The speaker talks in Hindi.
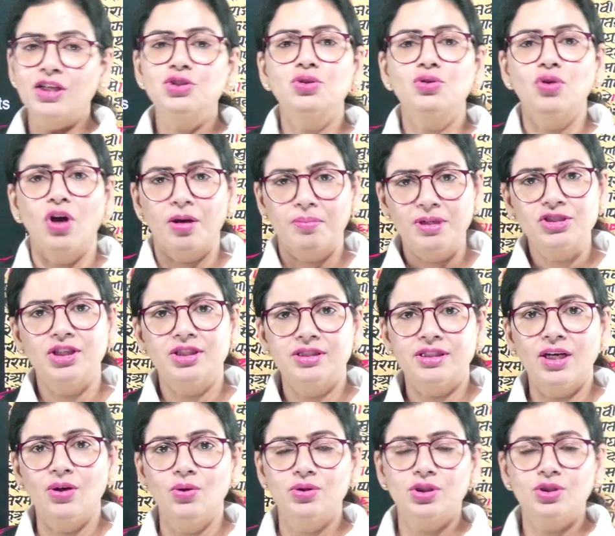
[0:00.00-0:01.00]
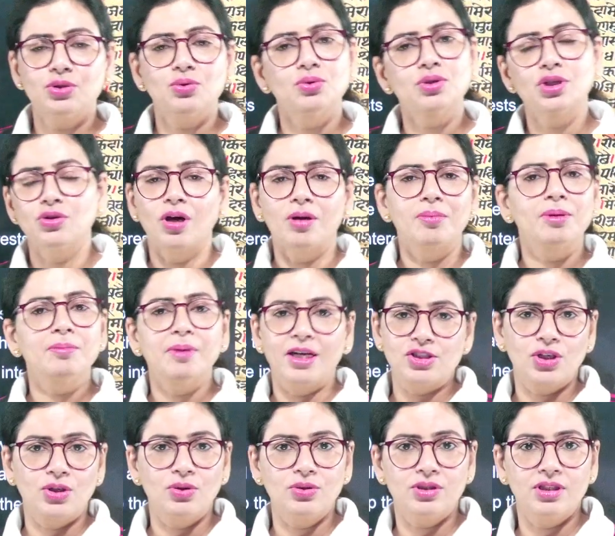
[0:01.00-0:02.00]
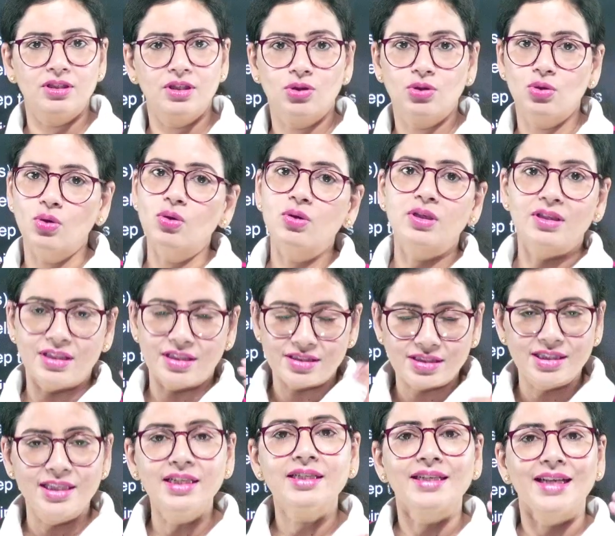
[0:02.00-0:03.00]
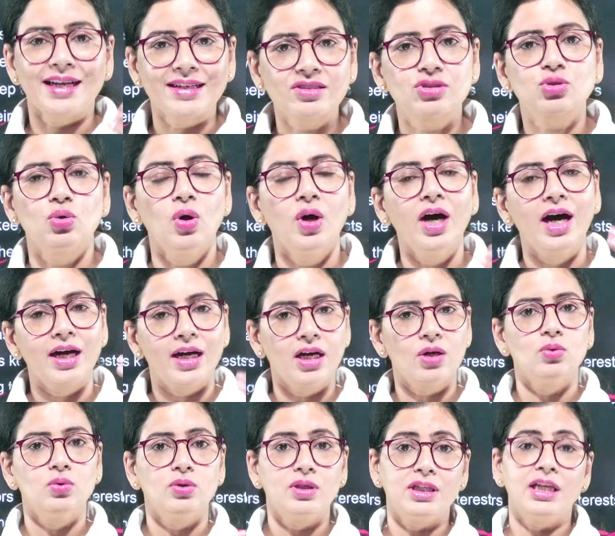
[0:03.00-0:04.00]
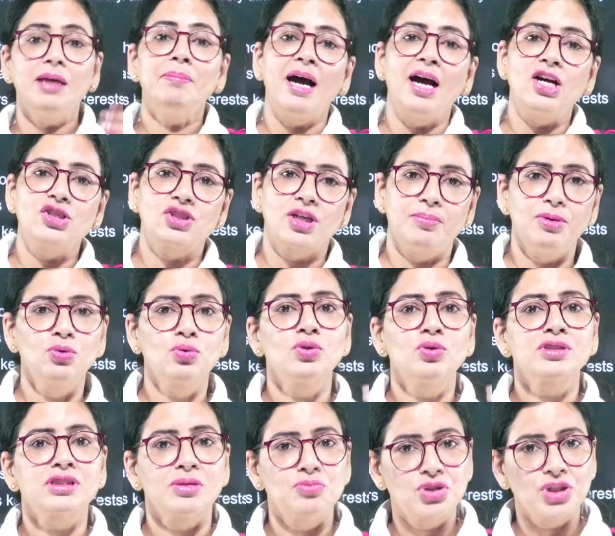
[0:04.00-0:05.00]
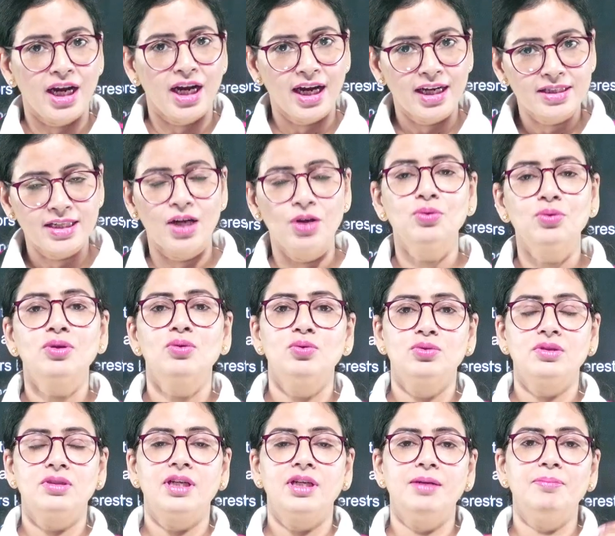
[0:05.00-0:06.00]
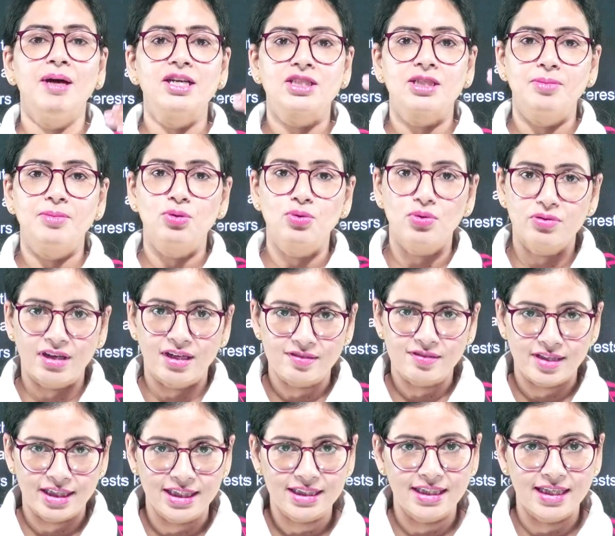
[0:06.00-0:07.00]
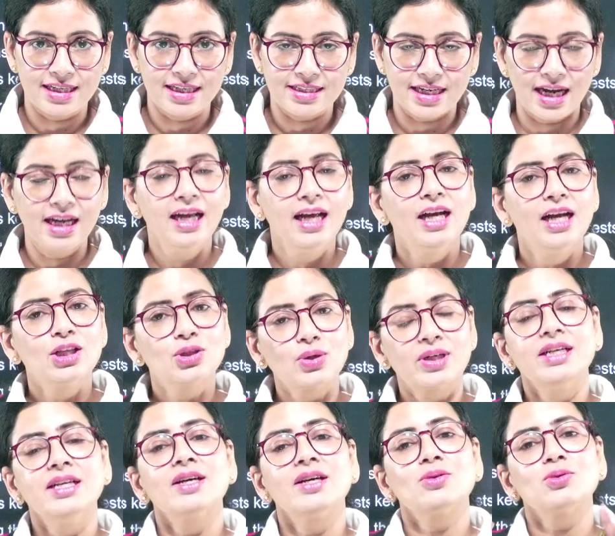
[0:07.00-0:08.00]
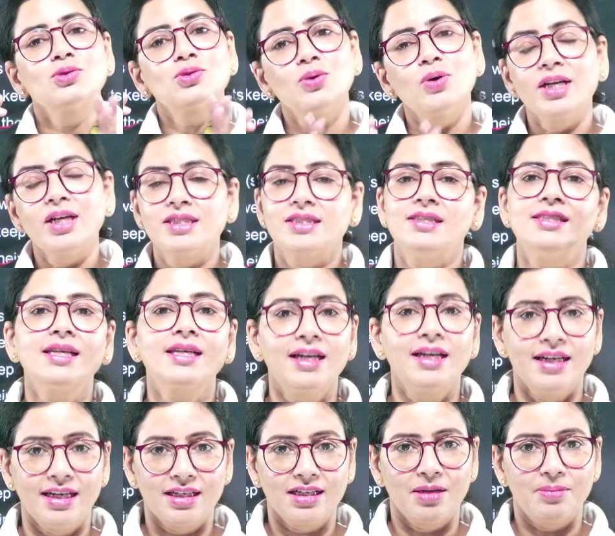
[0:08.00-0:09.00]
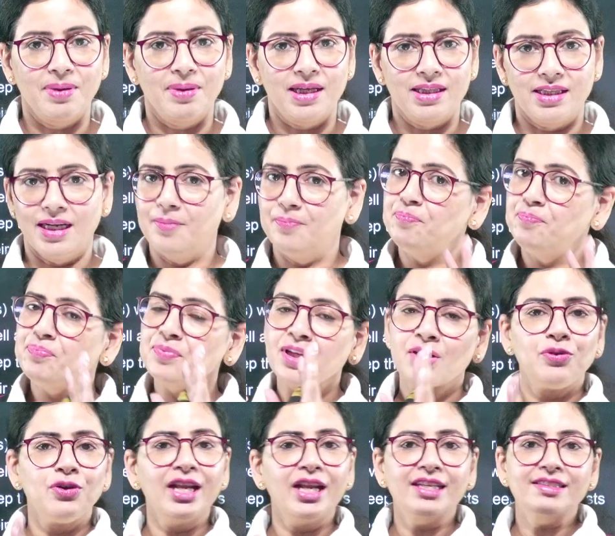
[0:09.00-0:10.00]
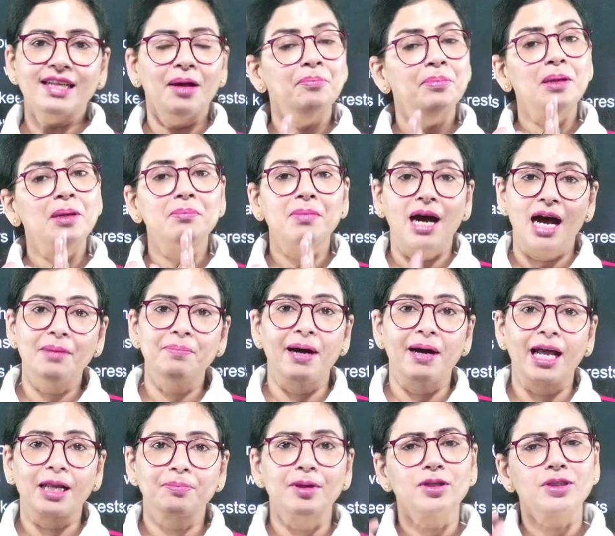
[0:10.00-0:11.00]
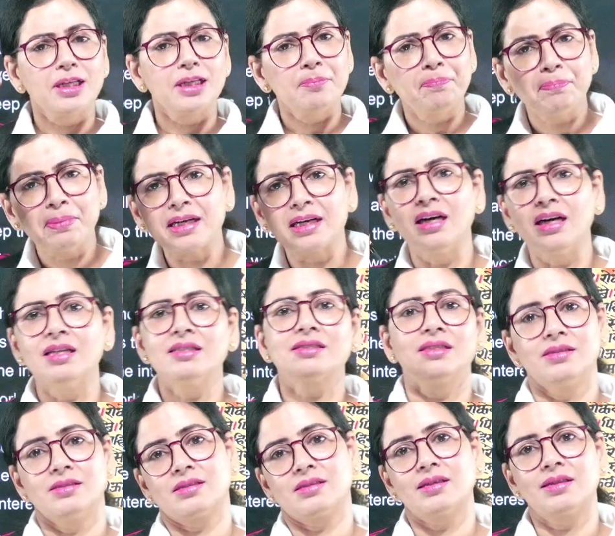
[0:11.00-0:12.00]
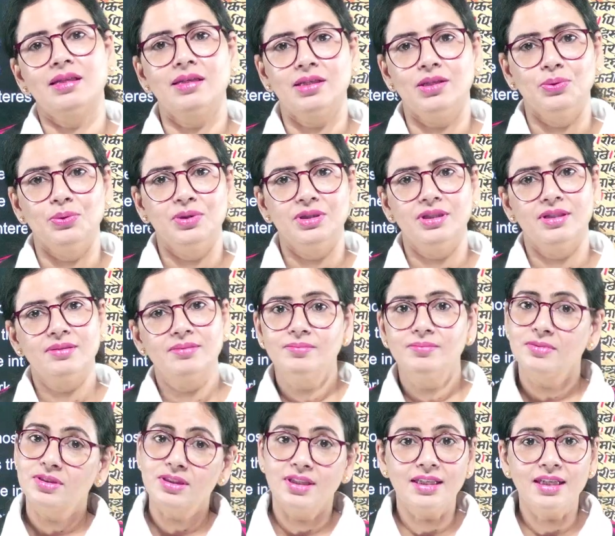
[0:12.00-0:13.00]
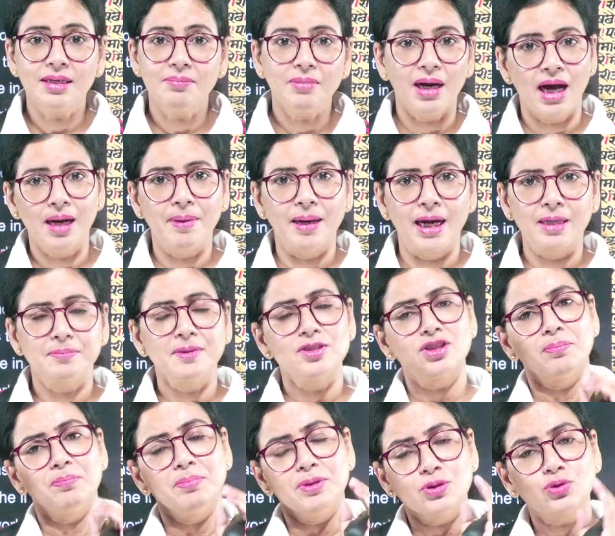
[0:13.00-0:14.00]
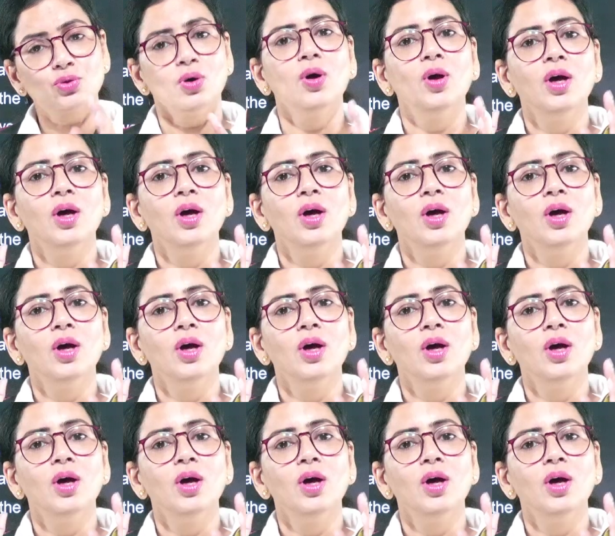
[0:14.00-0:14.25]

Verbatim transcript: जो नॉर्मल जनता होती थी उनकी नॉर्मल भाषा होती थी तो किसी टेक्स्ट को अगर उनकी भाषा में उनको समझाया जाए उनकी भाषा में उनको ट्रांसलेट किया जाए तो रीडर उसको अच्छे से कनेक्ट कर पाते हैं फॉर एग्जाम्पल महाभारत में टिपिकल संस्कृत लिखी हुई थी ठीक है महाभारत में जब भी इसको